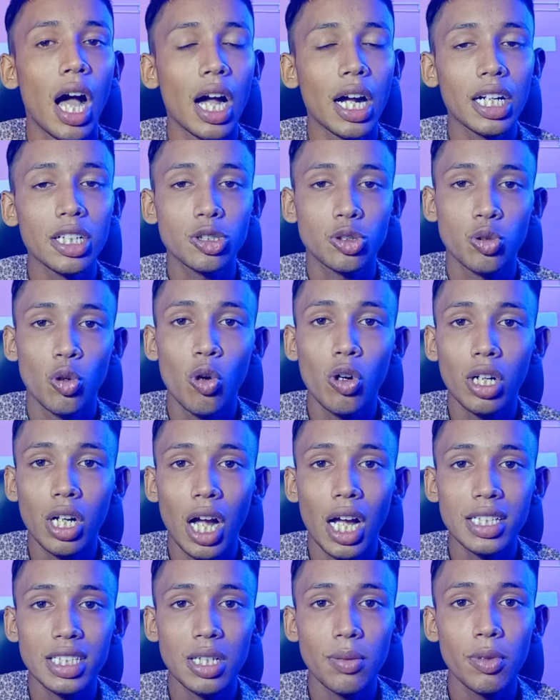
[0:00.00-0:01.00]
अगर सॉन्ग
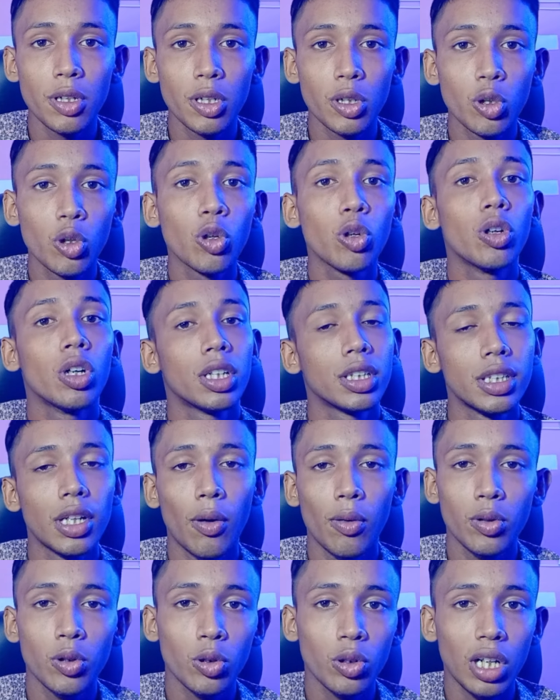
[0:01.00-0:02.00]
कहाँ से भी लो
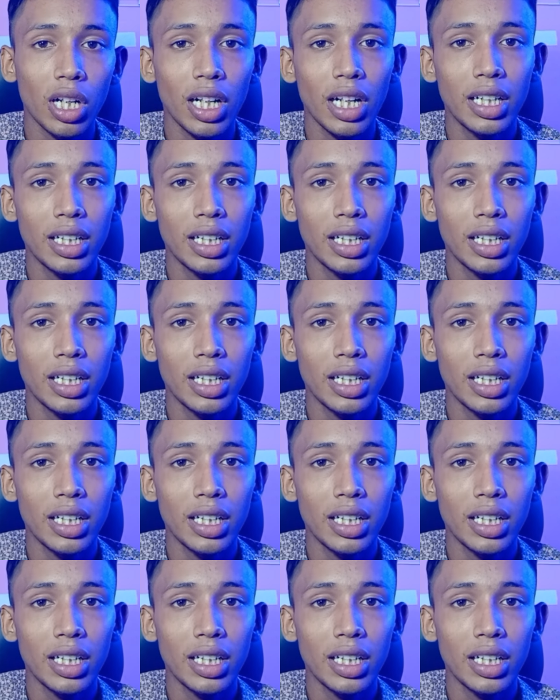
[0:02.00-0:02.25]
डाउनलोड करके